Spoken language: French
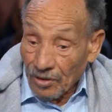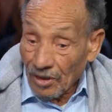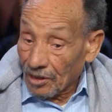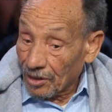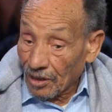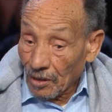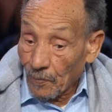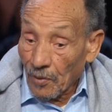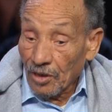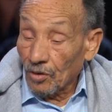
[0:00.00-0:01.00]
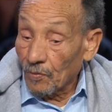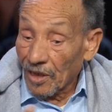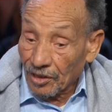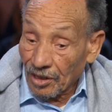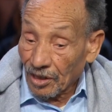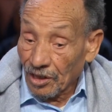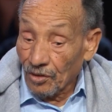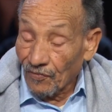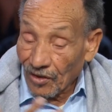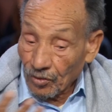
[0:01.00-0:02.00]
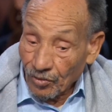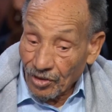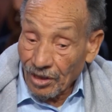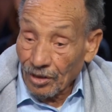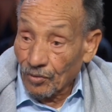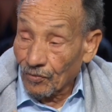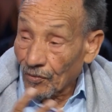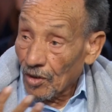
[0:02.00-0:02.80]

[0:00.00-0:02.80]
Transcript: que la terre est pleine de bactéries, de vers de terre, de